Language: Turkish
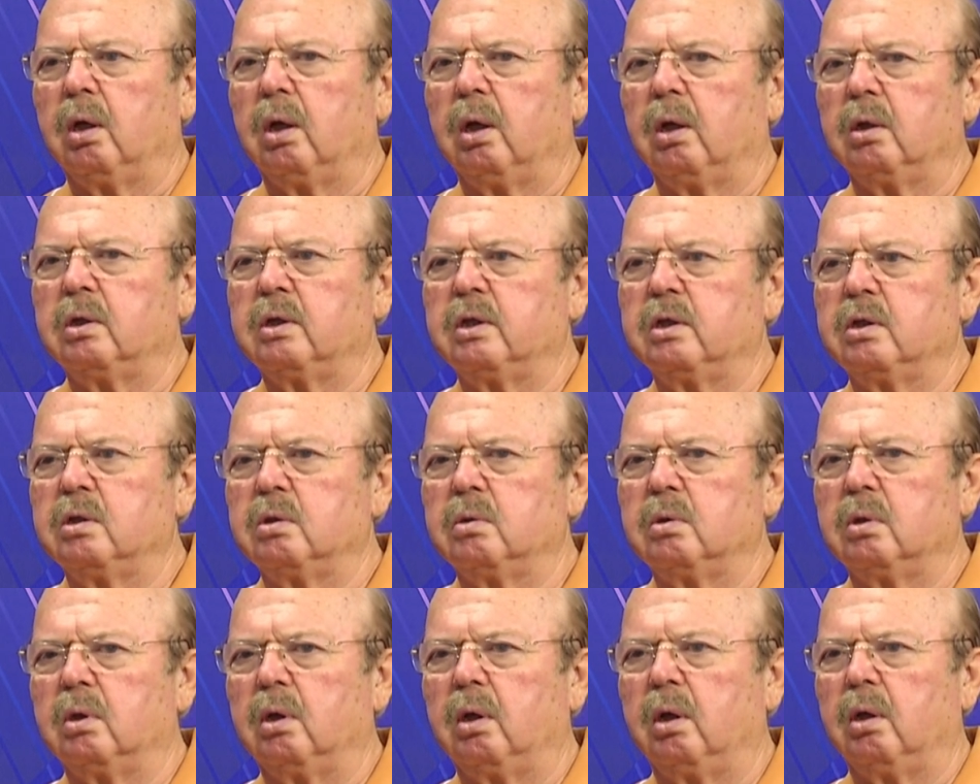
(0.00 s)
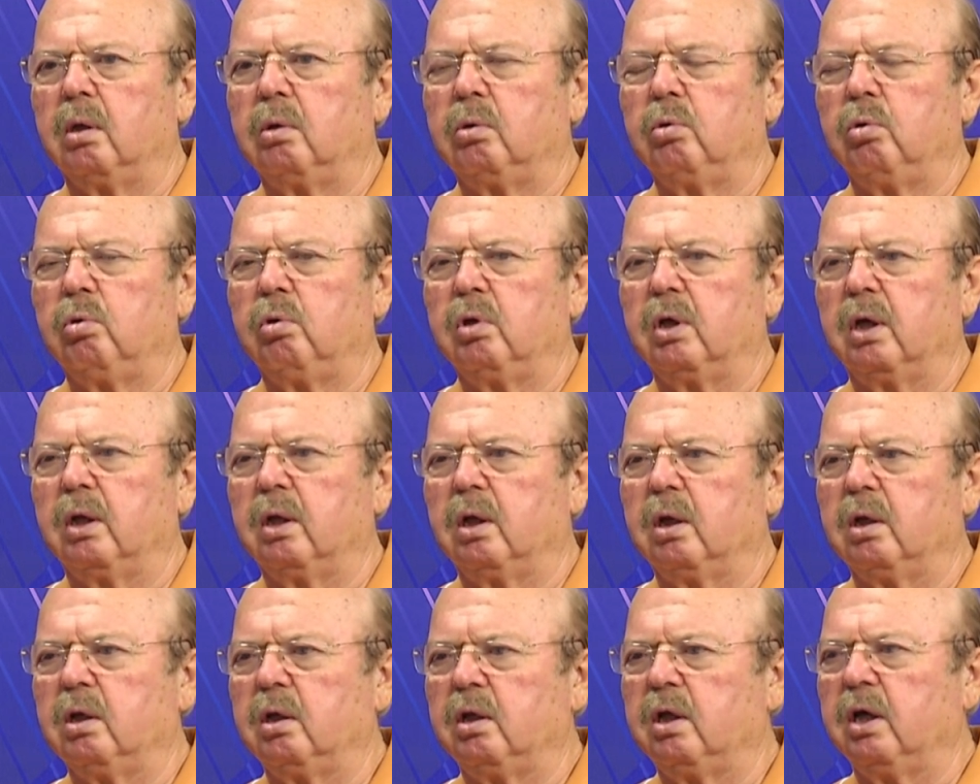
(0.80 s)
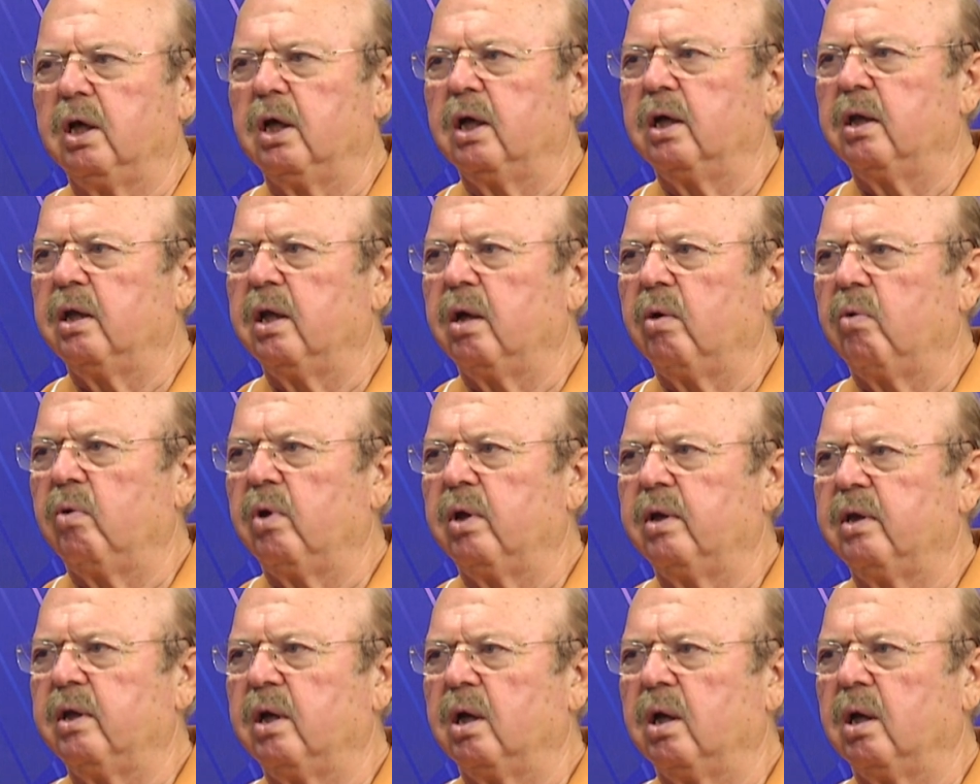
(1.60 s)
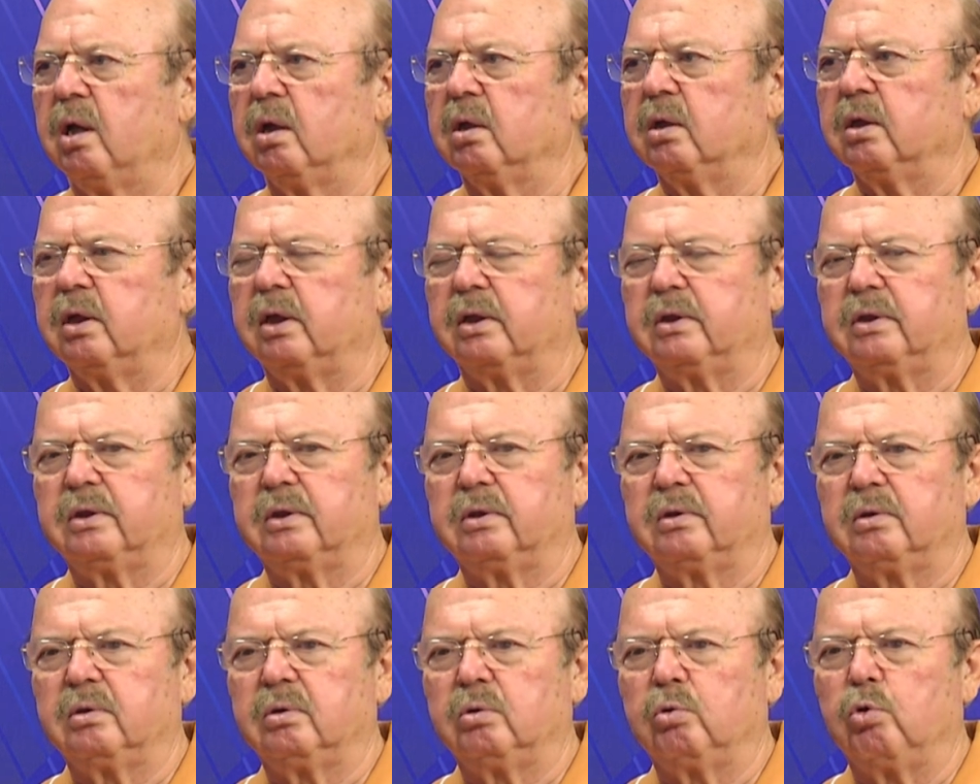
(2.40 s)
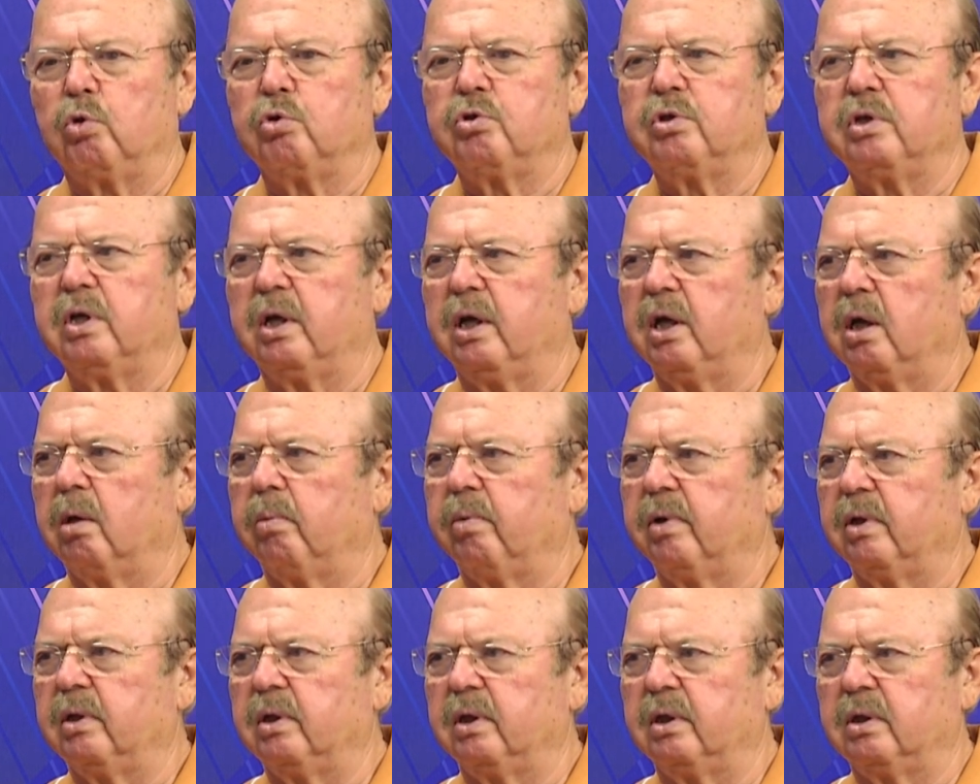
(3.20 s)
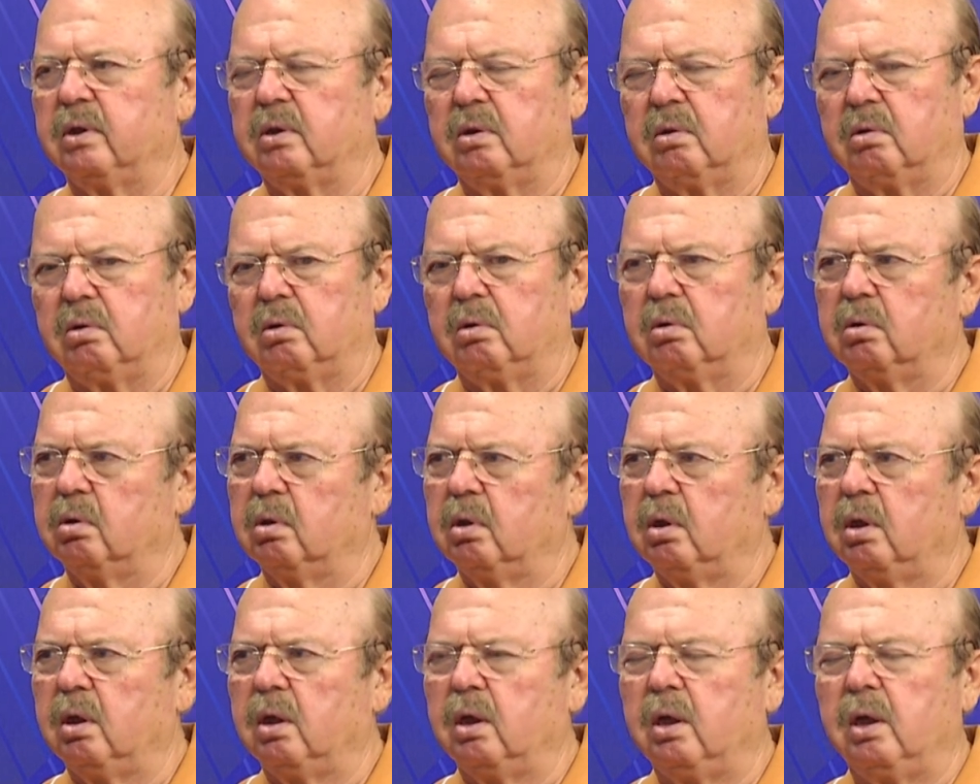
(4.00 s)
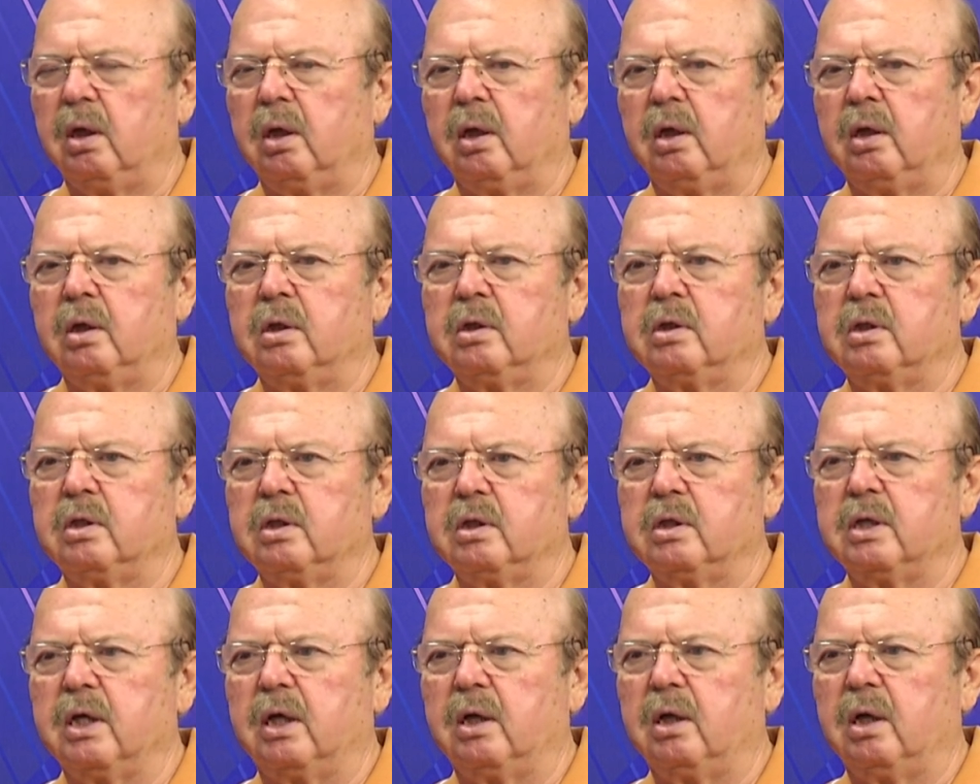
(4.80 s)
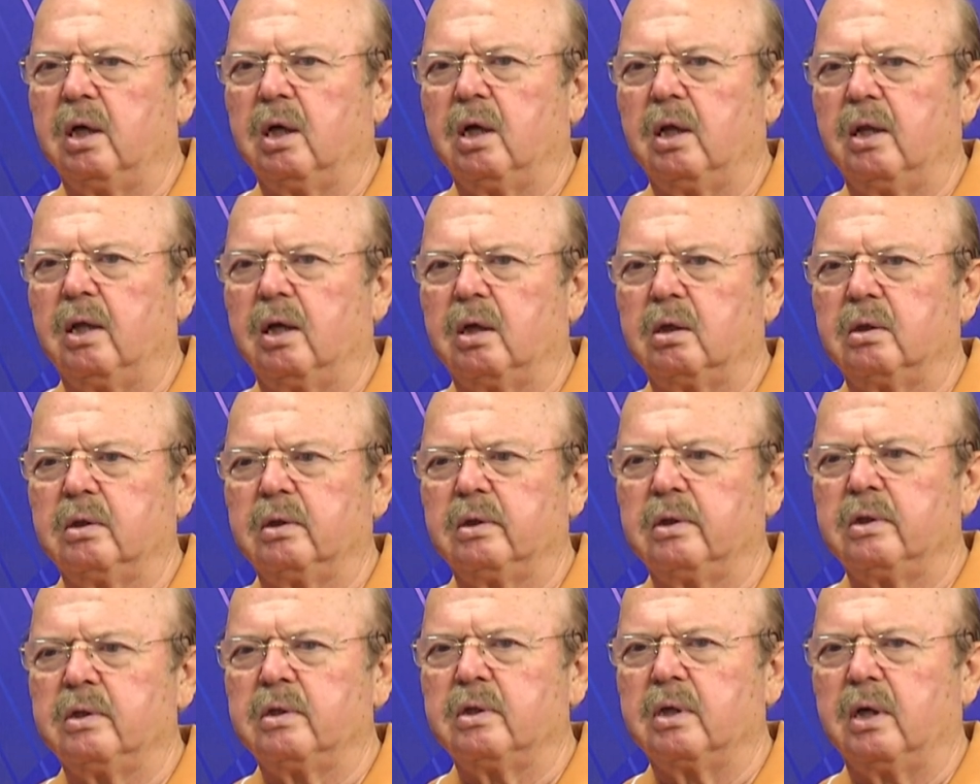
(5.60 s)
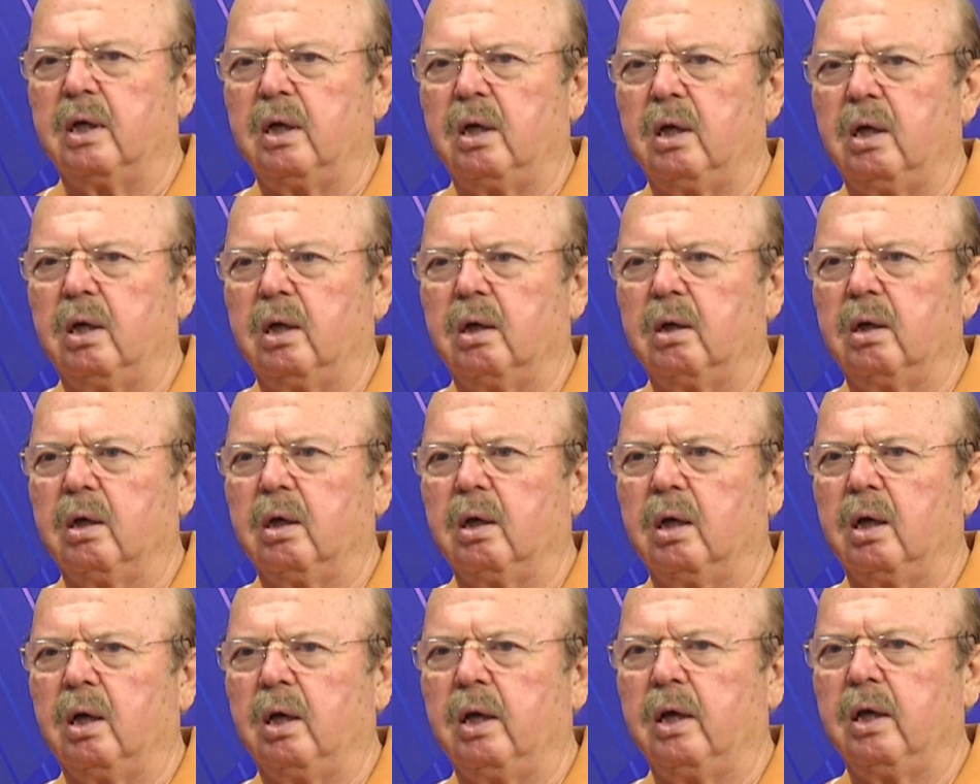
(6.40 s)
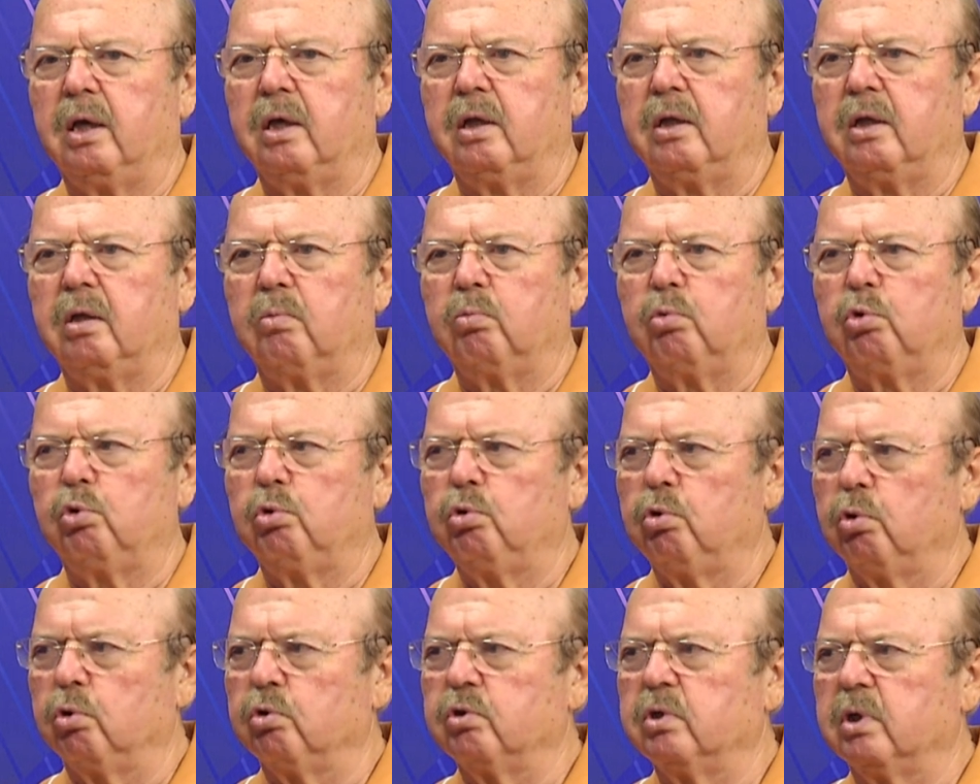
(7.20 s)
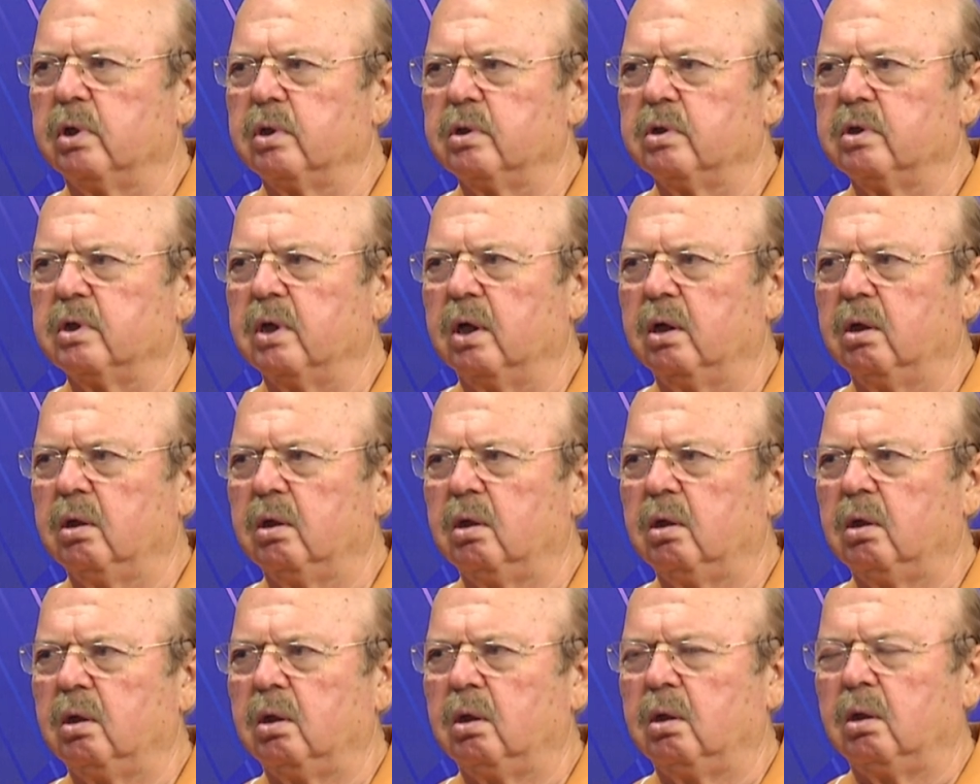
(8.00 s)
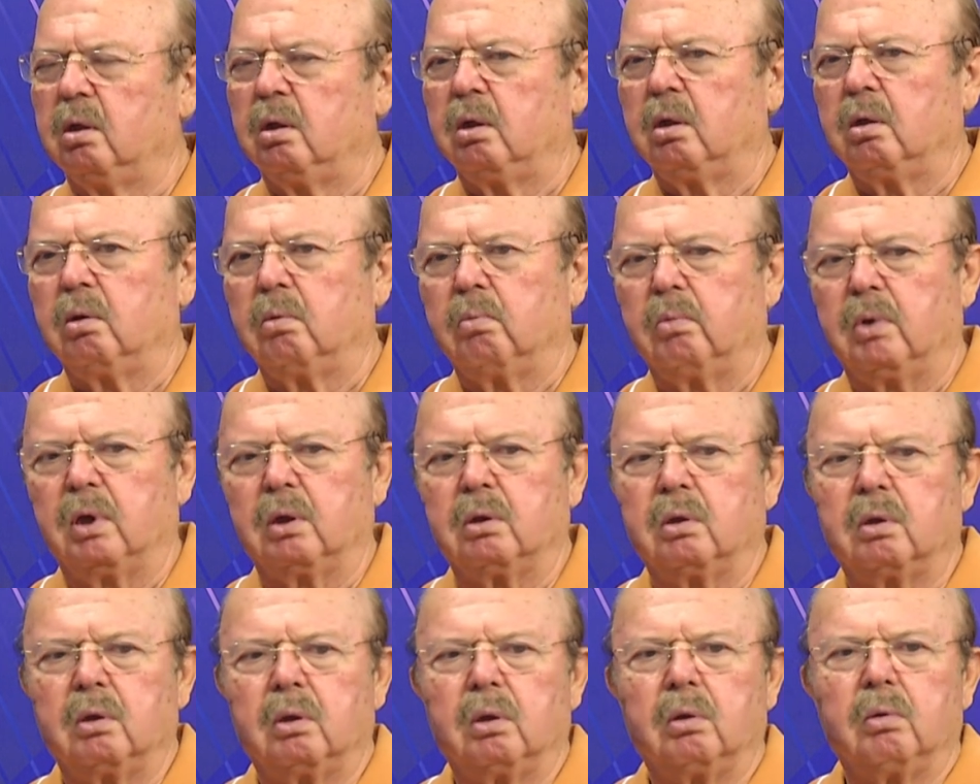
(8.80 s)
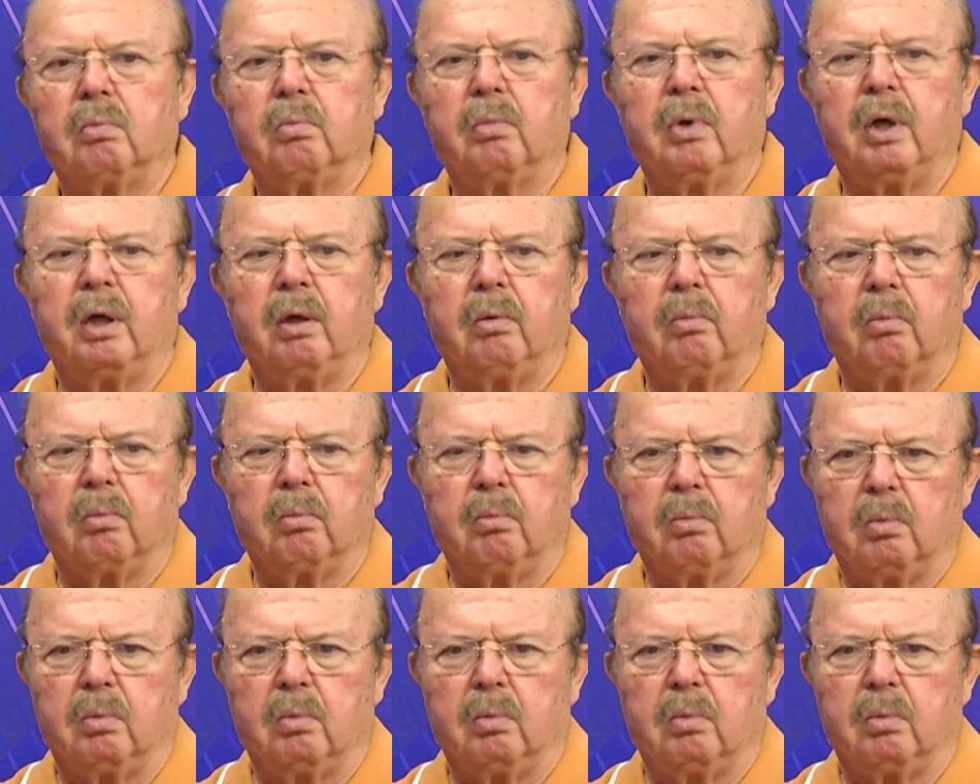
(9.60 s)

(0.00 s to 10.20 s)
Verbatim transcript: Siz dünyadaki diğer devletler, halklar, gösteri yapanlar. Siz her ne kadar İsrail'e aleyhinde bulunuyorsanız da bak benim